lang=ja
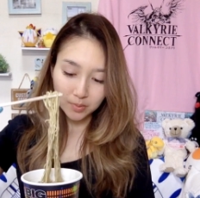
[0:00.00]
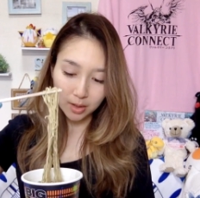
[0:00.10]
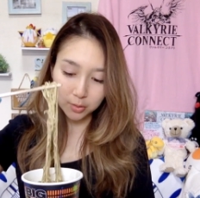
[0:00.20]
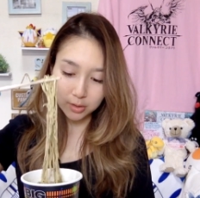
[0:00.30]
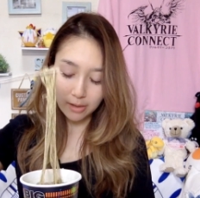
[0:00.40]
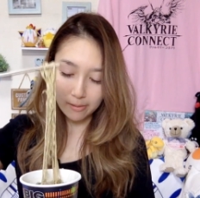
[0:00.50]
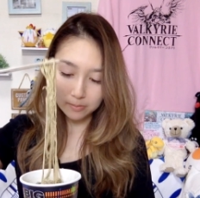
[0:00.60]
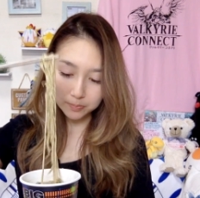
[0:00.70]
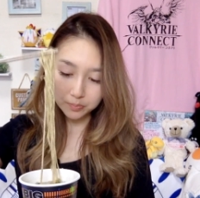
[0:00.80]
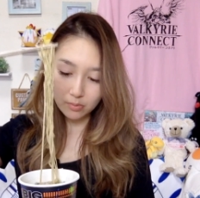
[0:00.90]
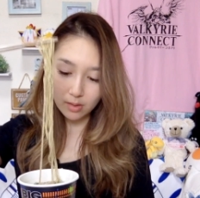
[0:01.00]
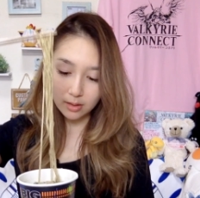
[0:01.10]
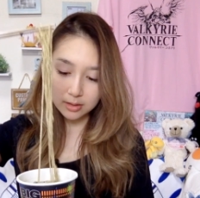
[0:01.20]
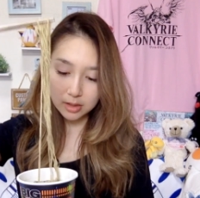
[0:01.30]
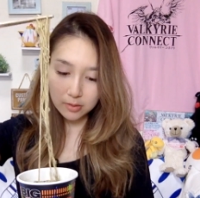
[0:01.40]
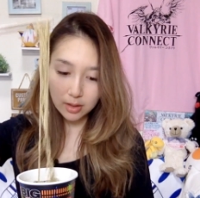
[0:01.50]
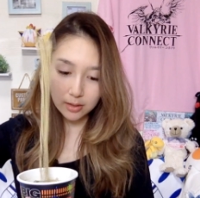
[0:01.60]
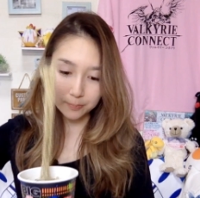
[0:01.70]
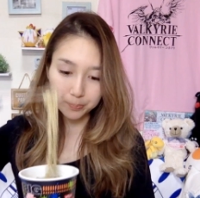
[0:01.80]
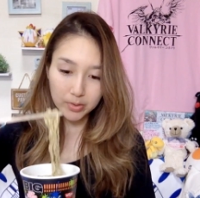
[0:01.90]
あのね、味
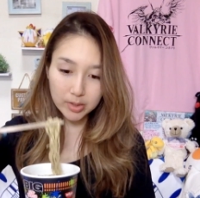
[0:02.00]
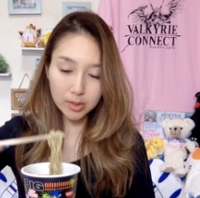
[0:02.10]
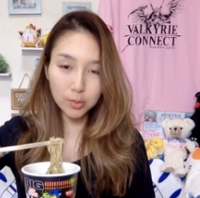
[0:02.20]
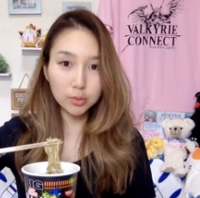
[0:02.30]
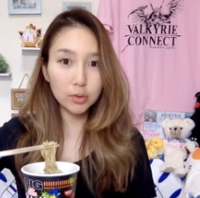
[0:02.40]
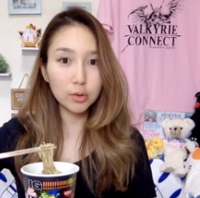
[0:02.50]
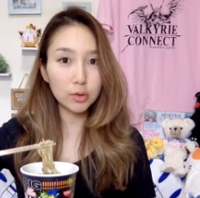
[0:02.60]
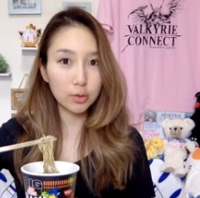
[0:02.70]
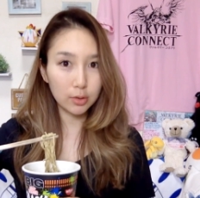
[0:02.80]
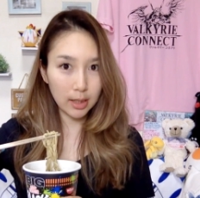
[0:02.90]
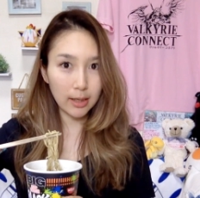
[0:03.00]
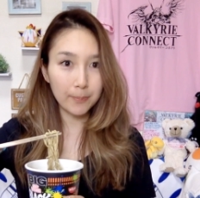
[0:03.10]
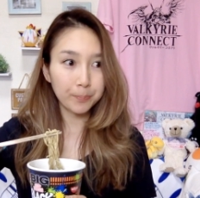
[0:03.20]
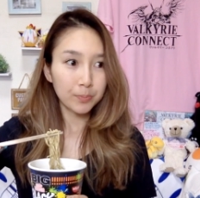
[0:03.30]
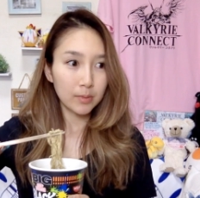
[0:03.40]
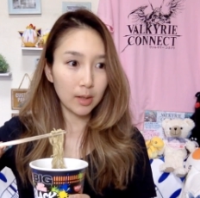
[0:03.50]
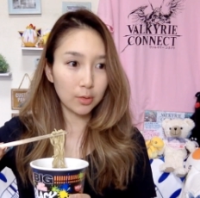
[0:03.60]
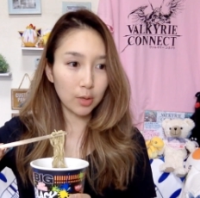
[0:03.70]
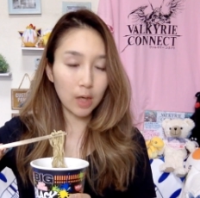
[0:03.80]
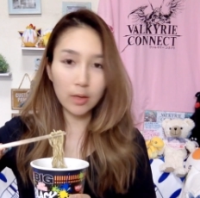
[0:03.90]
はシーフードヌードルで、あ
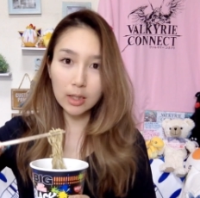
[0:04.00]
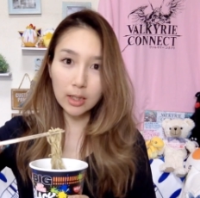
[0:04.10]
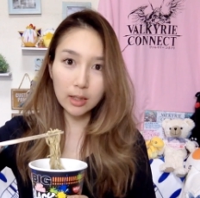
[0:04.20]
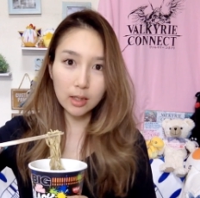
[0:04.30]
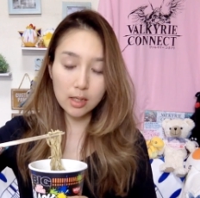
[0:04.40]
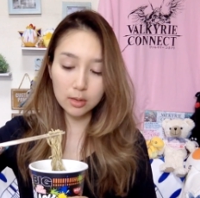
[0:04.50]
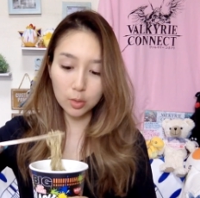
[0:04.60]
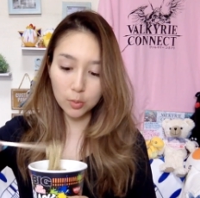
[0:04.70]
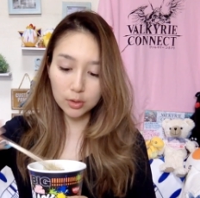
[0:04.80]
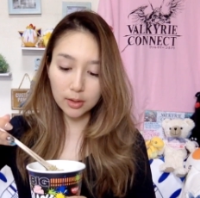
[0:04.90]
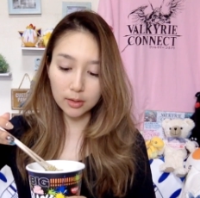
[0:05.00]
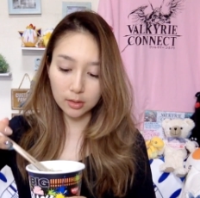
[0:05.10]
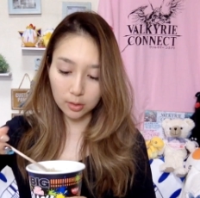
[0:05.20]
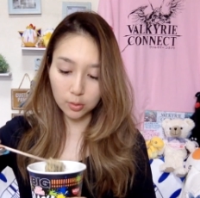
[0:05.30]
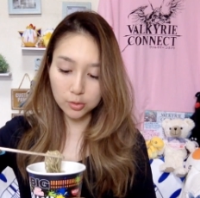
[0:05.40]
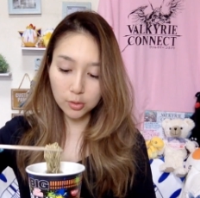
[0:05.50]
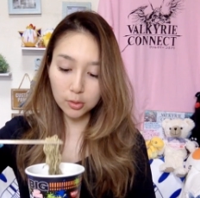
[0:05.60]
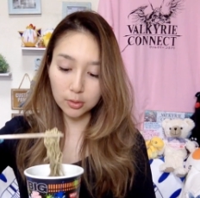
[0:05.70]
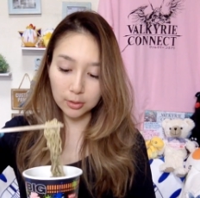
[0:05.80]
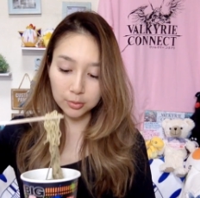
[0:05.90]
の、変わらないかなって思ったんですけど、ちょっ
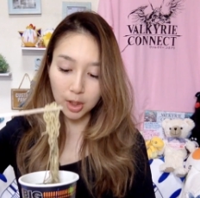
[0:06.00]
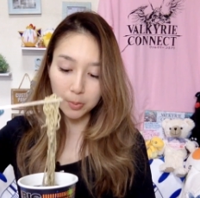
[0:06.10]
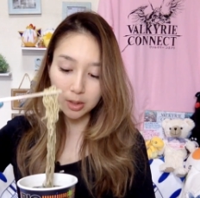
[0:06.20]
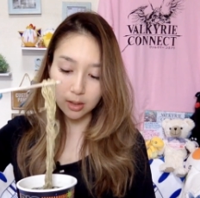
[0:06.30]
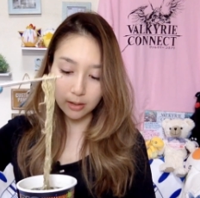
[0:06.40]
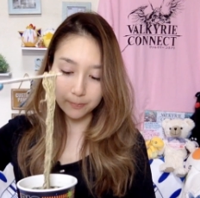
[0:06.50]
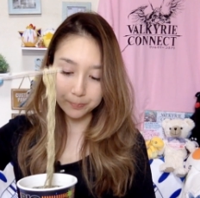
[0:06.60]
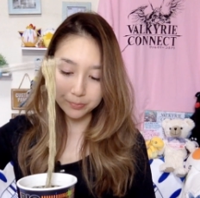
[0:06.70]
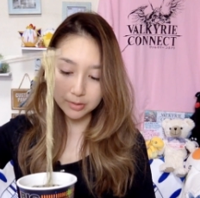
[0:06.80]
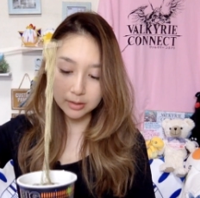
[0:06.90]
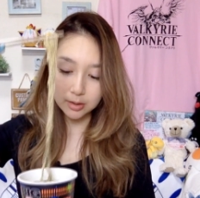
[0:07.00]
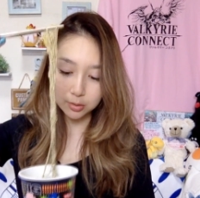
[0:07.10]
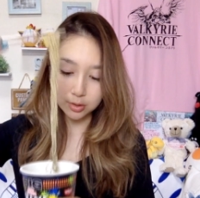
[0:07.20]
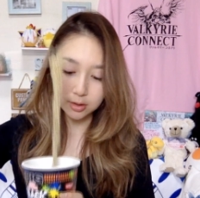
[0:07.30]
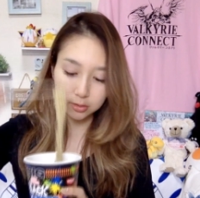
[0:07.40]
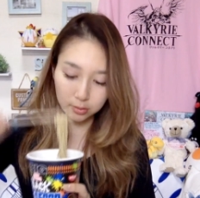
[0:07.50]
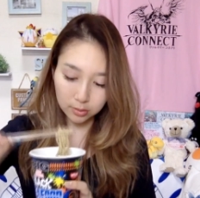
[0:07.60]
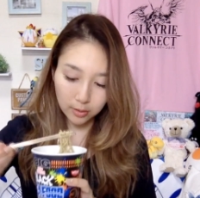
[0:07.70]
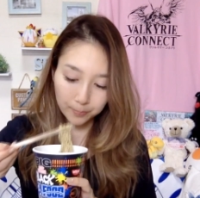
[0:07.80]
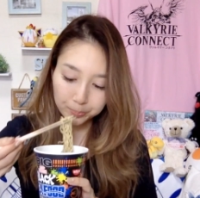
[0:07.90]
とね、深みが出てる気がす
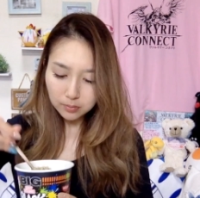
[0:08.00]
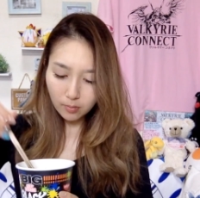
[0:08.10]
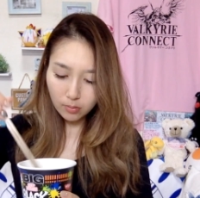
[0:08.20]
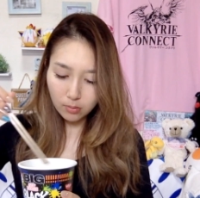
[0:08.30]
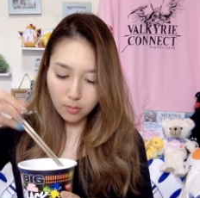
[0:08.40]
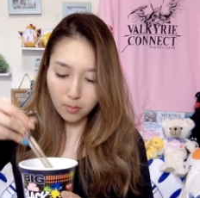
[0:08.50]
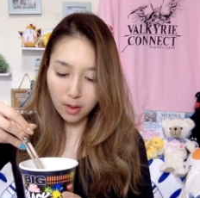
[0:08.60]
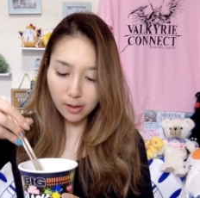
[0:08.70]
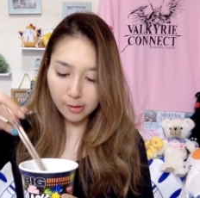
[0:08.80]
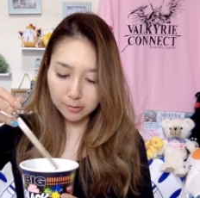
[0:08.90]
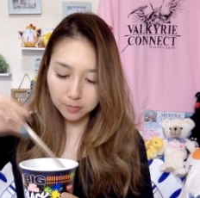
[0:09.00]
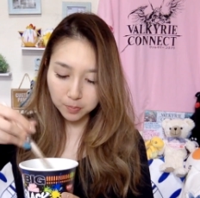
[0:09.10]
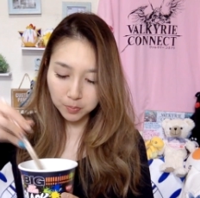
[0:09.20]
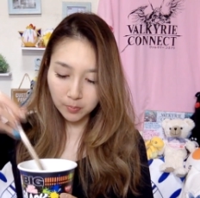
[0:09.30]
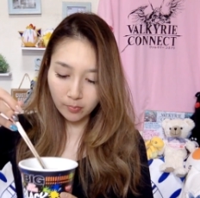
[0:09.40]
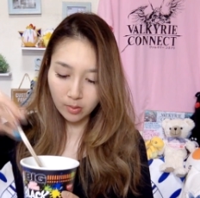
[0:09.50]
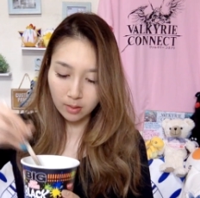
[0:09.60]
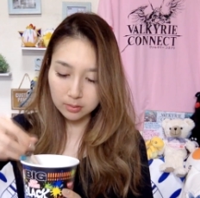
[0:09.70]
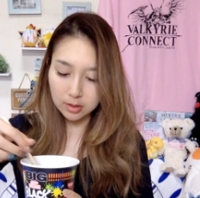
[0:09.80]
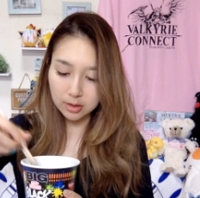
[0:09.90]
る。うまい。
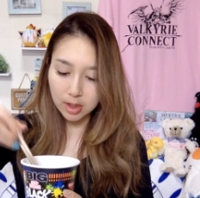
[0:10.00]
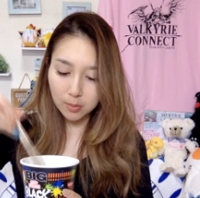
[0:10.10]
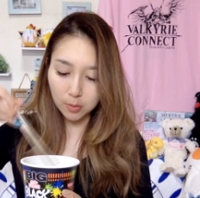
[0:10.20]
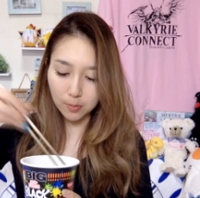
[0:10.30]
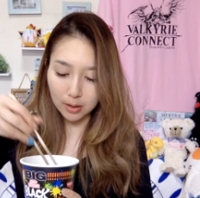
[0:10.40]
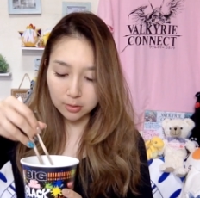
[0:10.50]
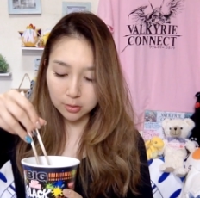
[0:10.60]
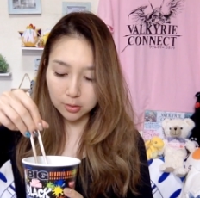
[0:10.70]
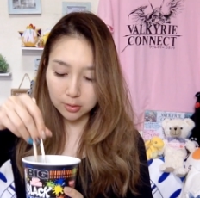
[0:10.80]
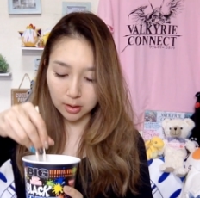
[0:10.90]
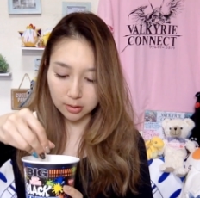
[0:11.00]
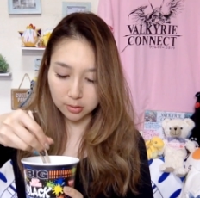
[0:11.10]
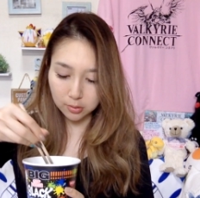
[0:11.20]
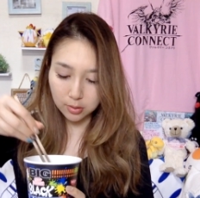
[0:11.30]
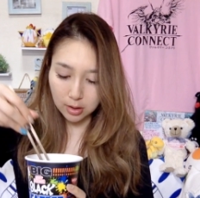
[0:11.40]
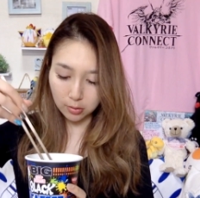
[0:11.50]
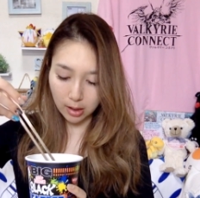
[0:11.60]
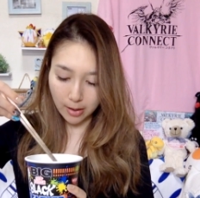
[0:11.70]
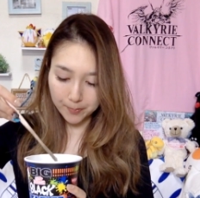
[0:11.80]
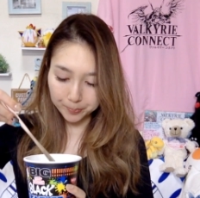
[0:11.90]
にしても真っ黒だな。すごいな、これ。